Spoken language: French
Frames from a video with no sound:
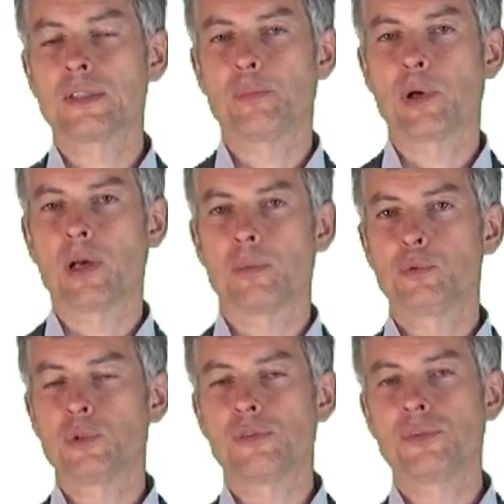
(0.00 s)
n'est pas
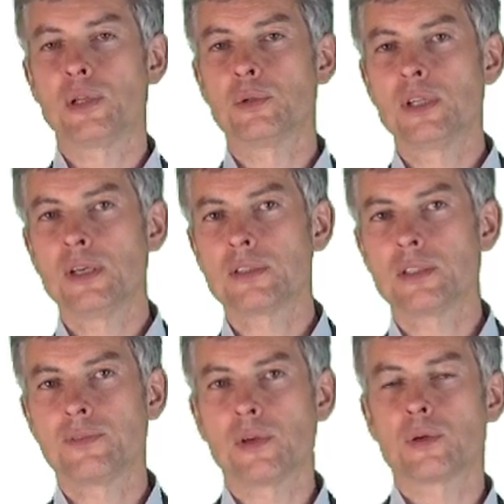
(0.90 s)
tout à fait anodin, c'est
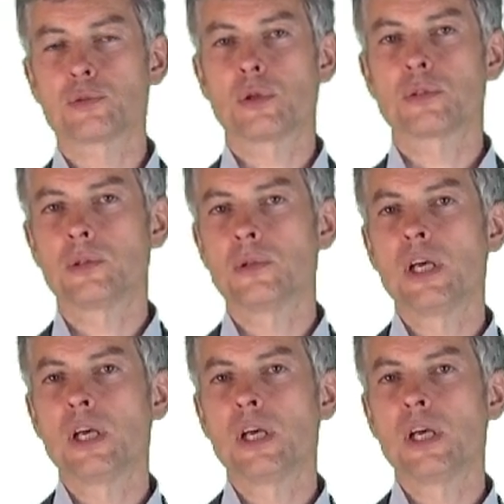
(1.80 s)
de faire en sorte que